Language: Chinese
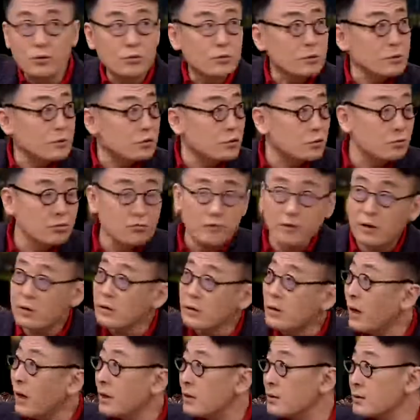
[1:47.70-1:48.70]
溜进厨
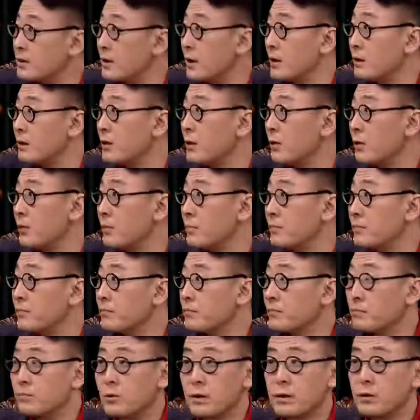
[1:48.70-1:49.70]
房拿个菜刀，
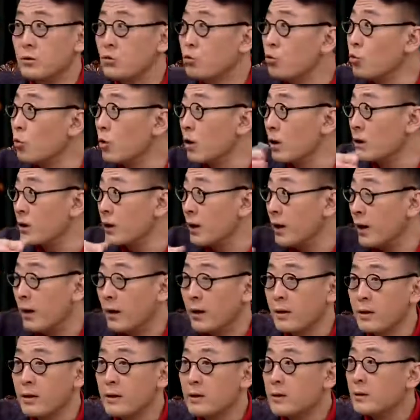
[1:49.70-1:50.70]
把他剁的
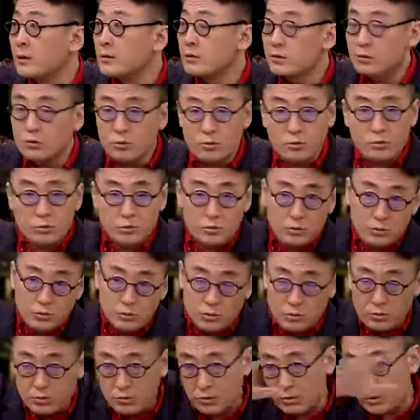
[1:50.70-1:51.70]
呀！啊，就，
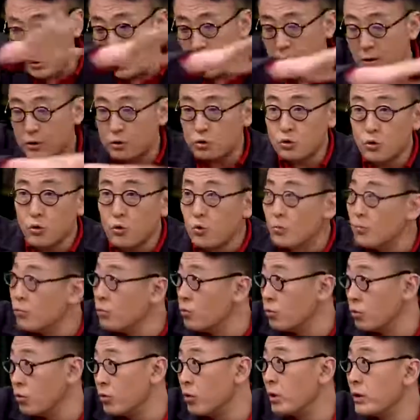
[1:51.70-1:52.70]
哎呀，众
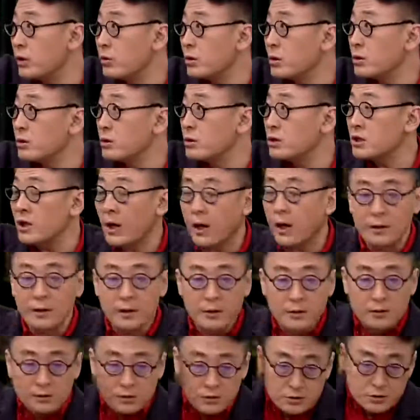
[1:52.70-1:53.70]
目睽睽之下，
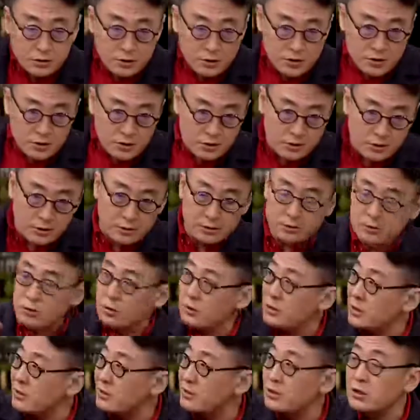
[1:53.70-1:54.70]
生生
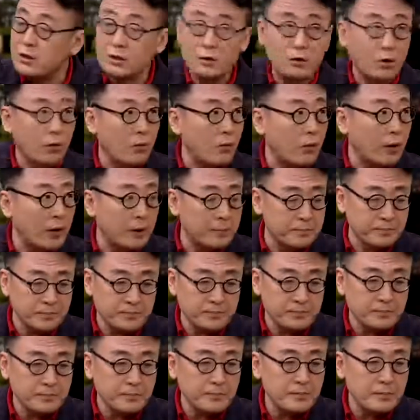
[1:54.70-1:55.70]
就在街头啊！
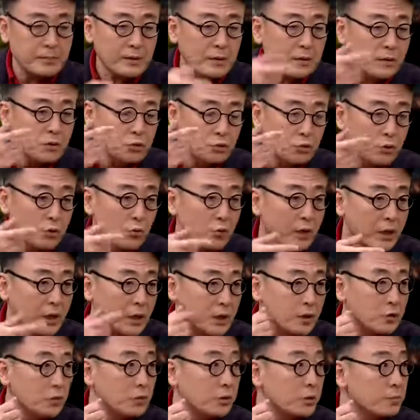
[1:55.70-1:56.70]
所以我
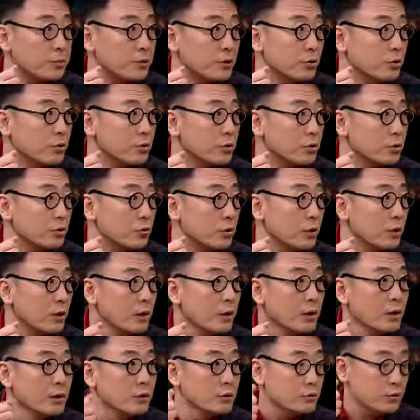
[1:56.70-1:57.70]
看有的评论说，
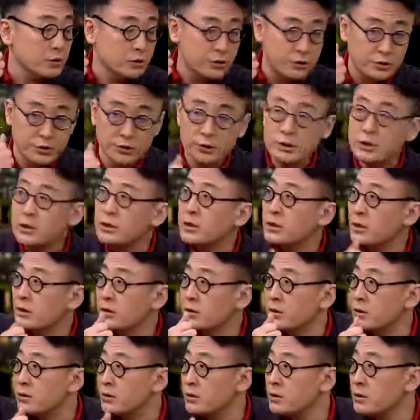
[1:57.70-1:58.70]
说实际
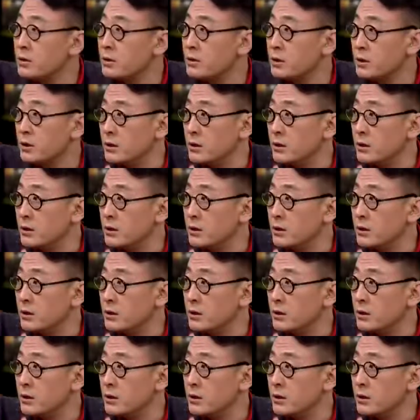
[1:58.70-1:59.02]
上这是一